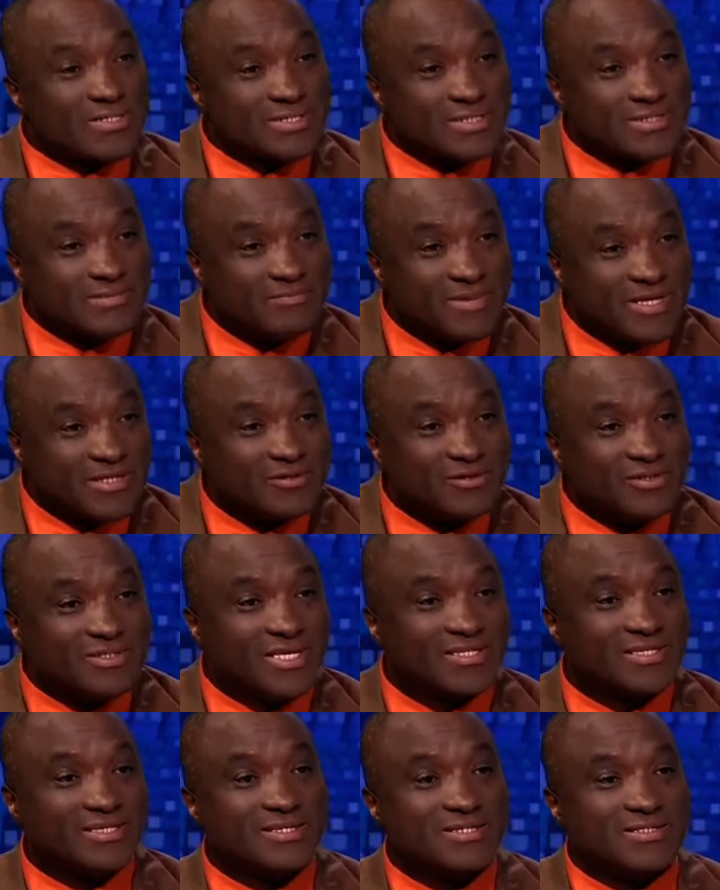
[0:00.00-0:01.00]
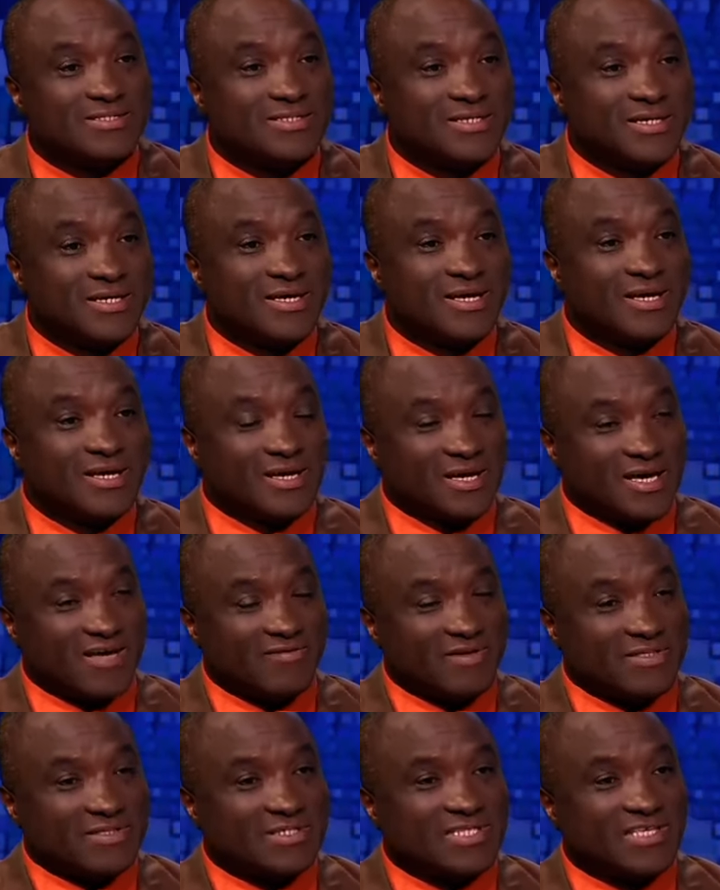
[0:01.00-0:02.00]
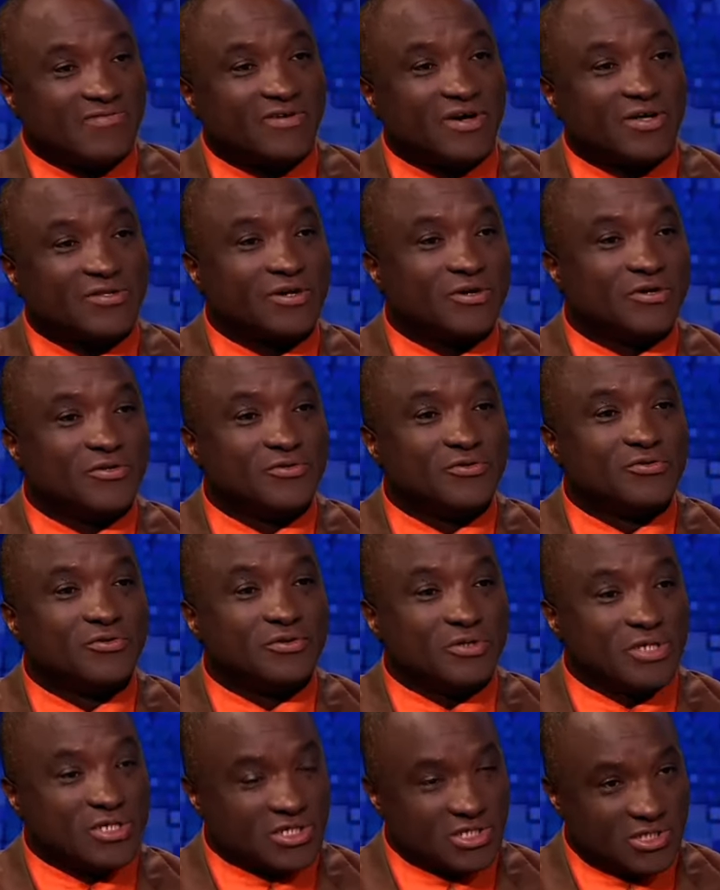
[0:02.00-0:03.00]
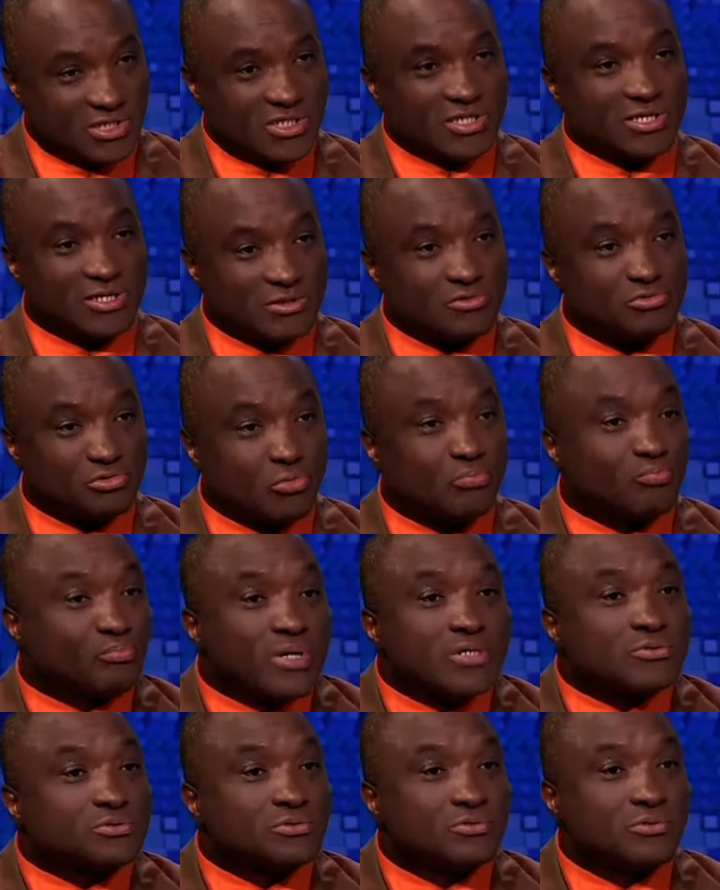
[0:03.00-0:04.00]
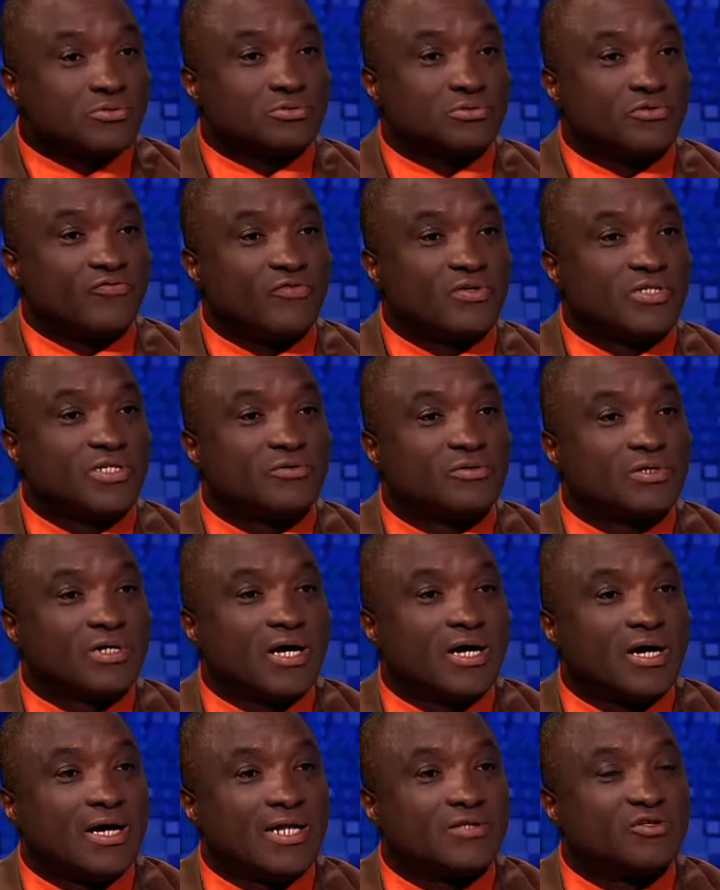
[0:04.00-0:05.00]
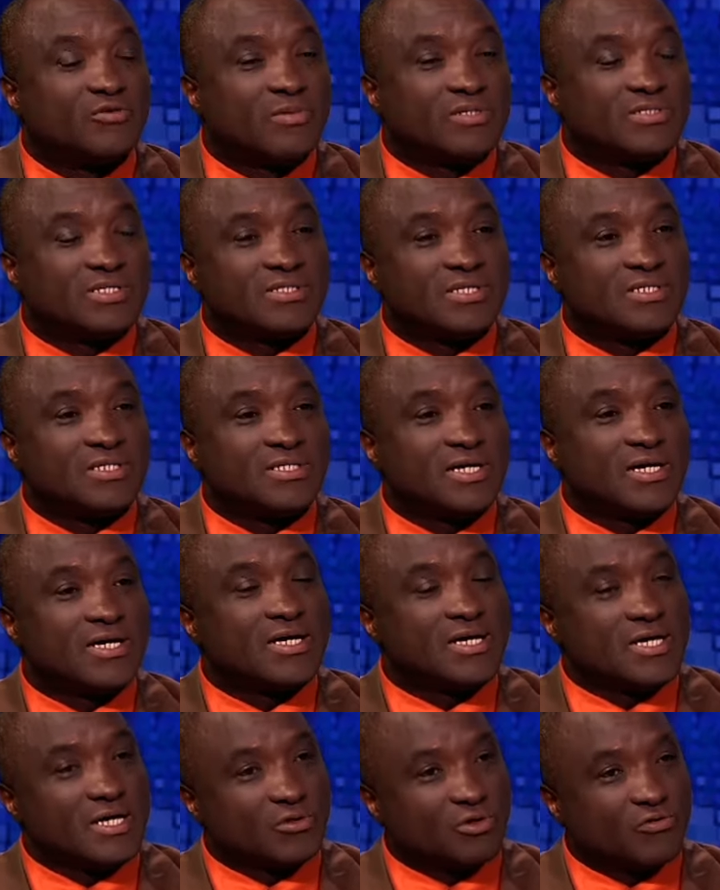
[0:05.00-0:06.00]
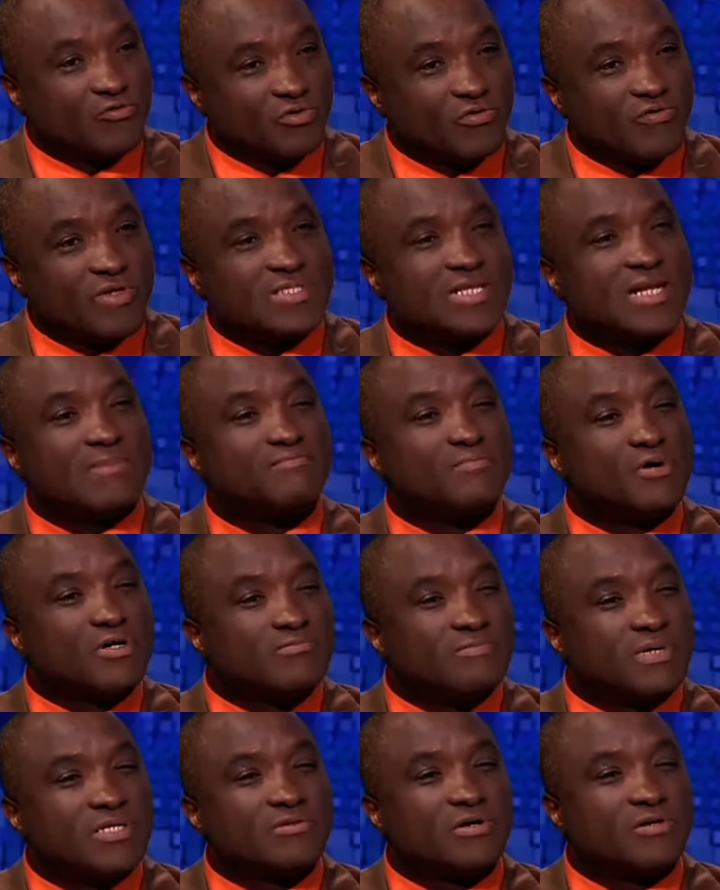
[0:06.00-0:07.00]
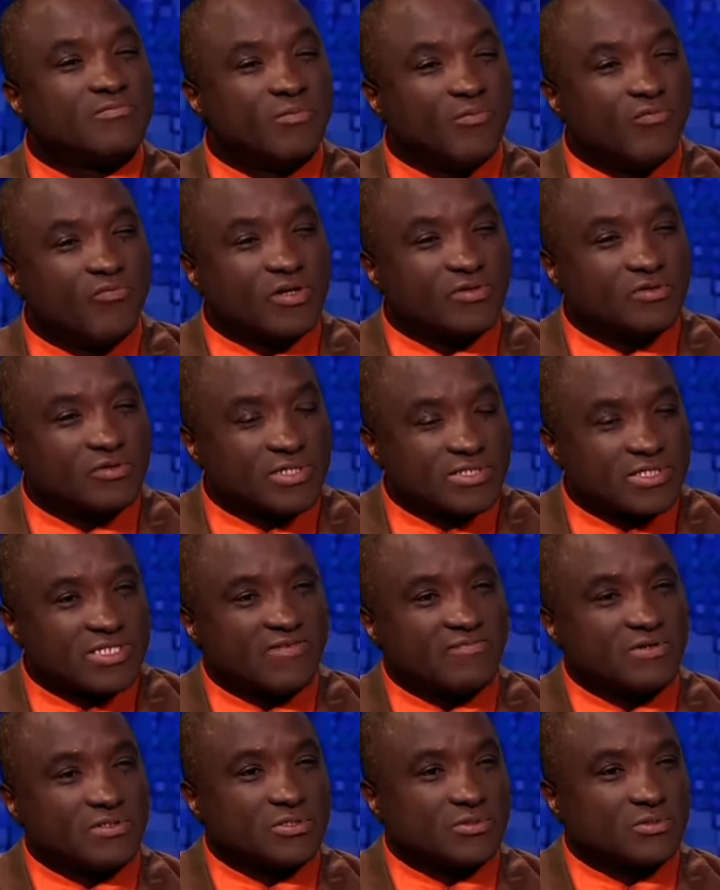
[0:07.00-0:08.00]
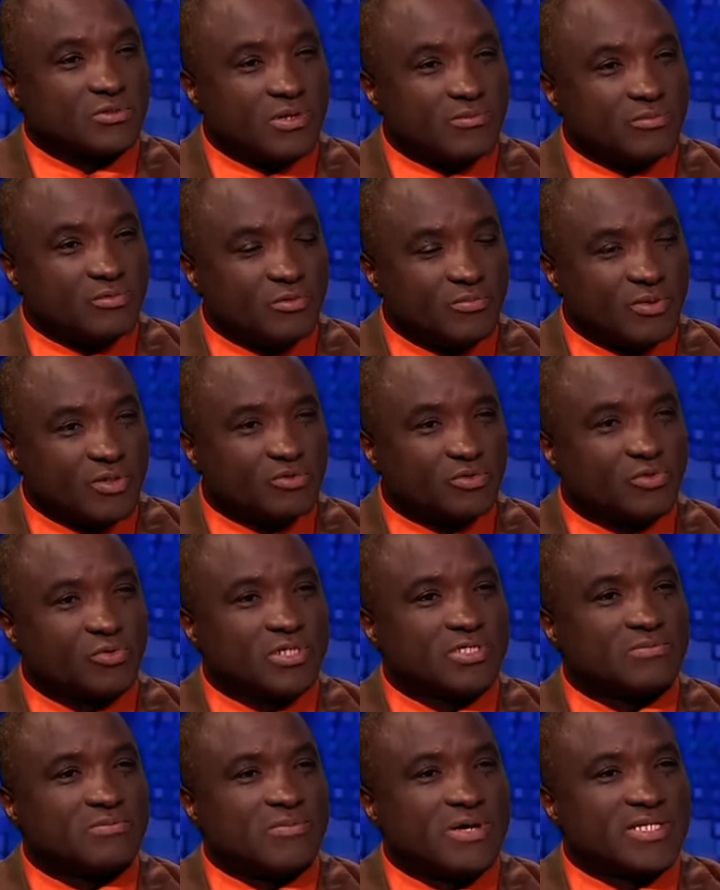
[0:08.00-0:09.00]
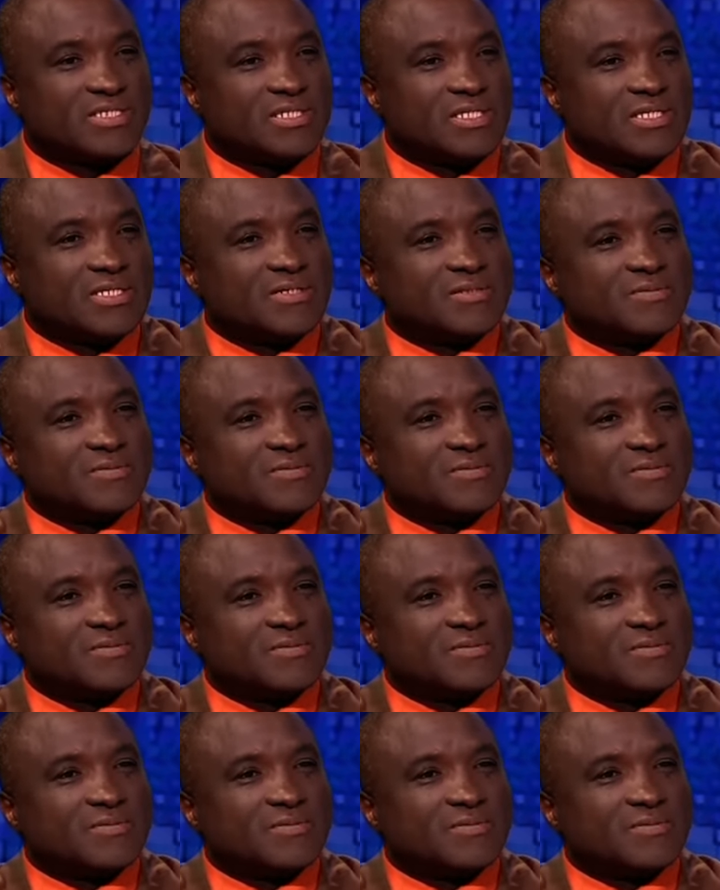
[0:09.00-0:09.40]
à cette méthode qui est initiée avec ces différentes réunions et qui, je pense, se, faisait donc à, la demande des syndicats, est-ce que vous trouvez que c'est la bonne méthode pour pouvoir donc essayer d'avancer sur le plan du tourisme en Martinique